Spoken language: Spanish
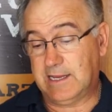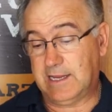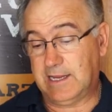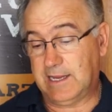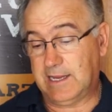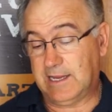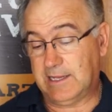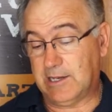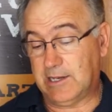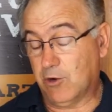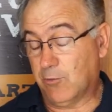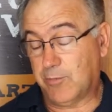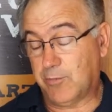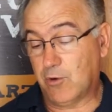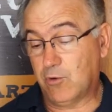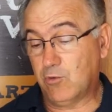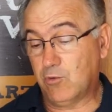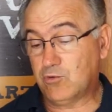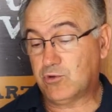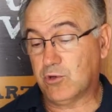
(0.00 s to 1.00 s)
eh, los
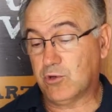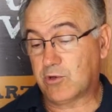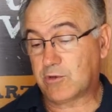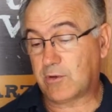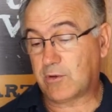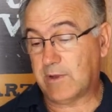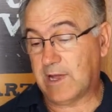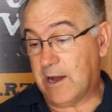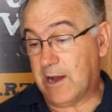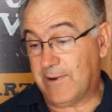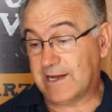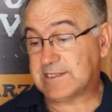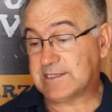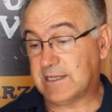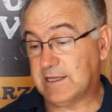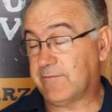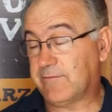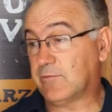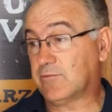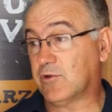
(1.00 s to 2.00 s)
productos a base
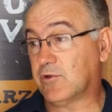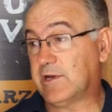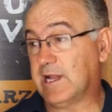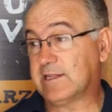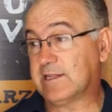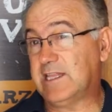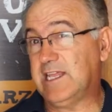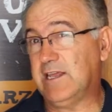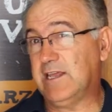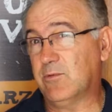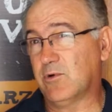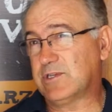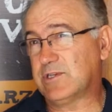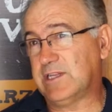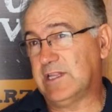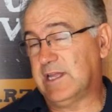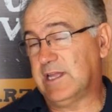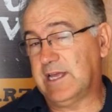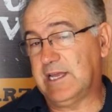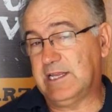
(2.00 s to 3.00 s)
de frutos nativos
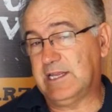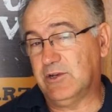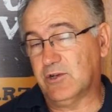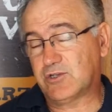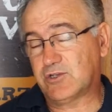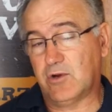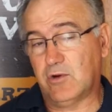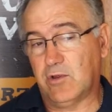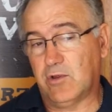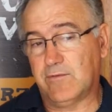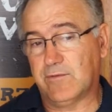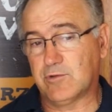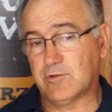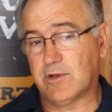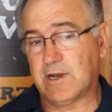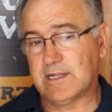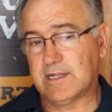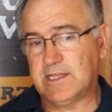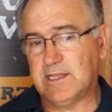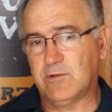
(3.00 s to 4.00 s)
y, no solo de
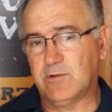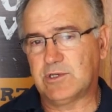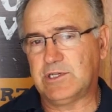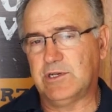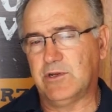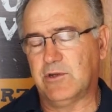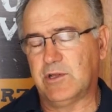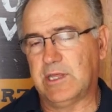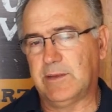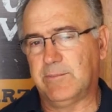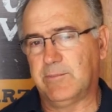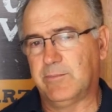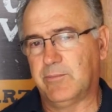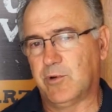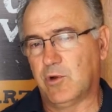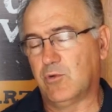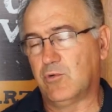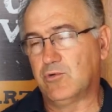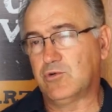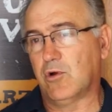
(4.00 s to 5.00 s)
frutos nativos, sino de
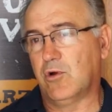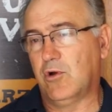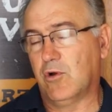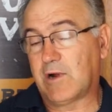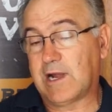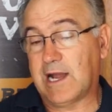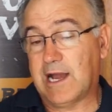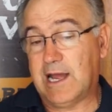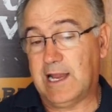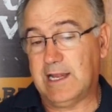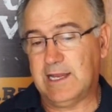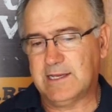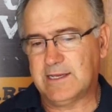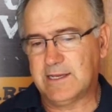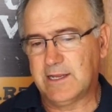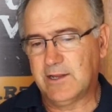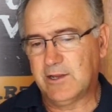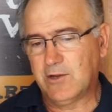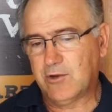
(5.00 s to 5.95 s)
productos locales,